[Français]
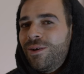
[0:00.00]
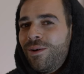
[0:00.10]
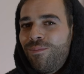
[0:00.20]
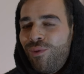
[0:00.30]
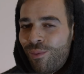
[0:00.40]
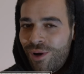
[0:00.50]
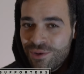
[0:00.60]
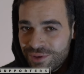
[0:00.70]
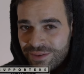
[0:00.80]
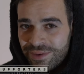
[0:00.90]
Euh, pour moi,
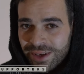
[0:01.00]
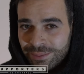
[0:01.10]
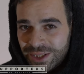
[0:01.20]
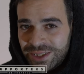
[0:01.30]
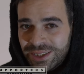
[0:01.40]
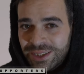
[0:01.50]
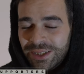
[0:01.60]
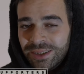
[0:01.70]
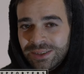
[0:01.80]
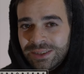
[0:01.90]
l'univers
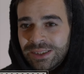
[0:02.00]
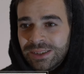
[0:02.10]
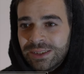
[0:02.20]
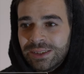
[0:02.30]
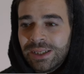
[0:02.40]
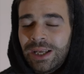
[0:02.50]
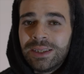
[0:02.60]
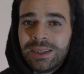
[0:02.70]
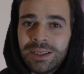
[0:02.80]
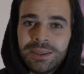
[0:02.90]
mexicain a
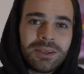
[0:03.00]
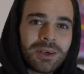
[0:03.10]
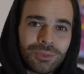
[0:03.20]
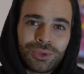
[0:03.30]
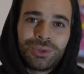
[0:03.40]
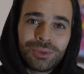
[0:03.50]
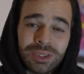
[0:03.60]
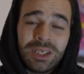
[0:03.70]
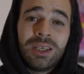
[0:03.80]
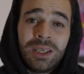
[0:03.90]
été une énorme
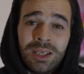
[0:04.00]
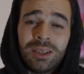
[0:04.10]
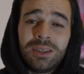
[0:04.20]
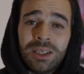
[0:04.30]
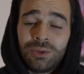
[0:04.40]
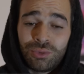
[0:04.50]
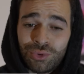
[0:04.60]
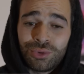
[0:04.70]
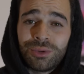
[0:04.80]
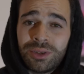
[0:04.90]
source et est
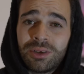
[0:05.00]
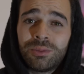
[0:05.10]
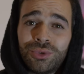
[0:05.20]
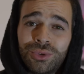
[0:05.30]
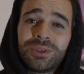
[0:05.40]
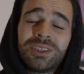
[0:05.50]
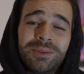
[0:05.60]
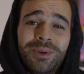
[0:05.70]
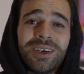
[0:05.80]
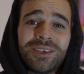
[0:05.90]
toujours une énorme source
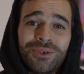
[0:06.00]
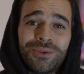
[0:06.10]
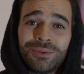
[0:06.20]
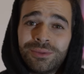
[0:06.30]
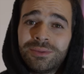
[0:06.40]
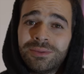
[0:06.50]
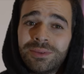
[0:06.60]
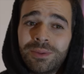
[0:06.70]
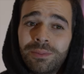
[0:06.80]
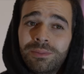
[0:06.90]
d'inspiration
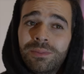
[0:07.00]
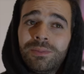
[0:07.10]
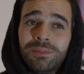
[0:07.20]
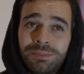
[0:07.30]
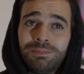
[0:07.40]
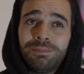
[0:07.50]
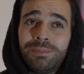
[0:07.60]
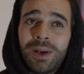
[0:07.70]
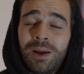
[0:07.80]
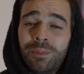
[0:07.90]

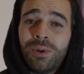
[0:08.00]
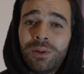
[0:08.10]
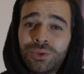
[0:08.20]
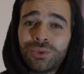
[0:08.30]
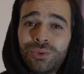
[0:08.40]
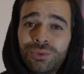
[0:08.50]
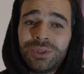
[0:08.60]
par rapport surtout